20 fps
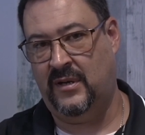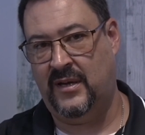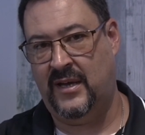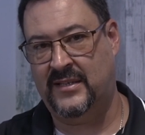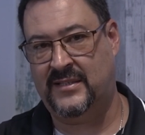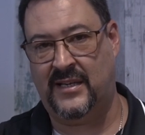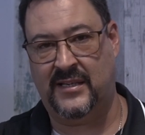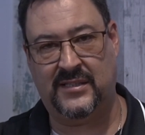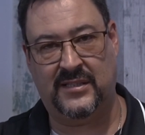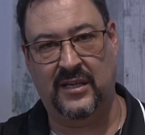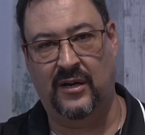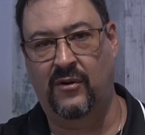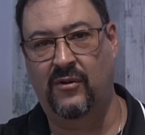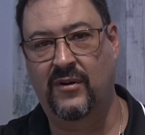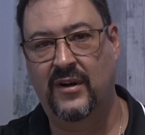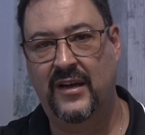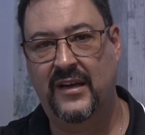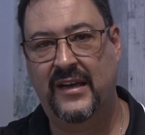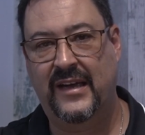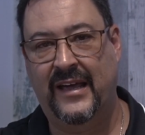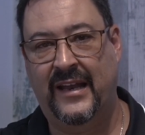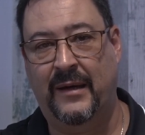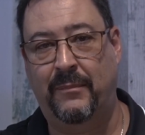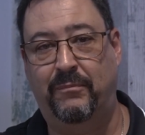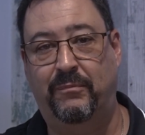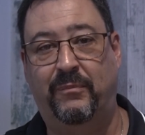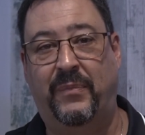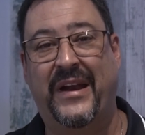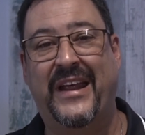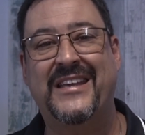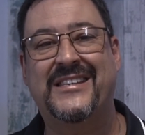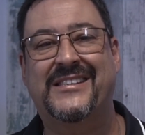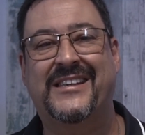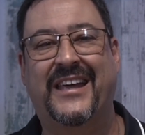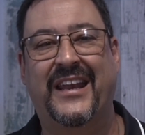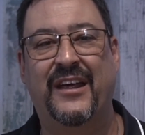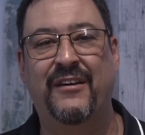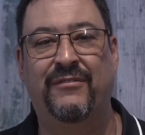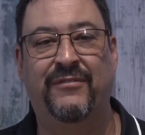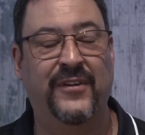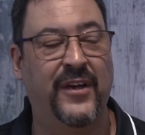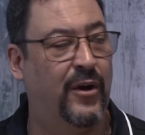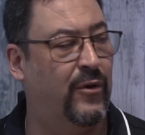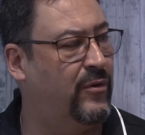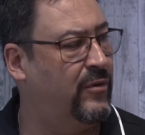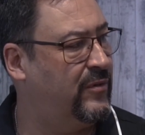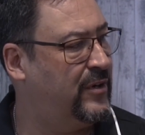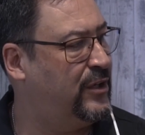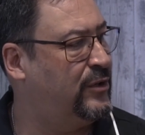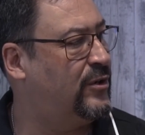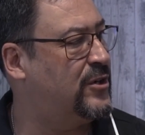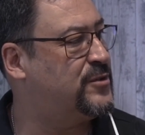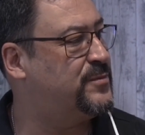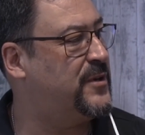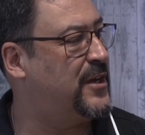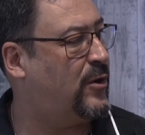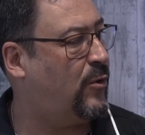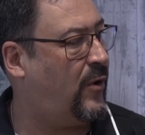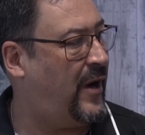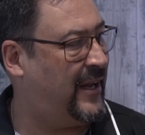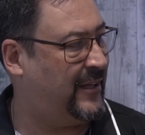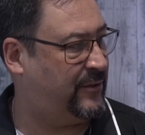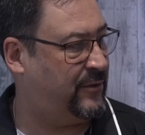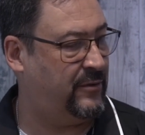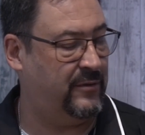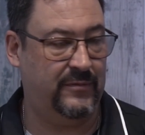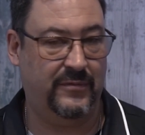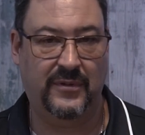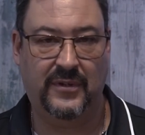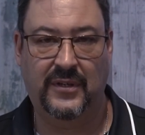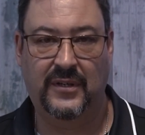Essa ação, ela prescreveu em 2004.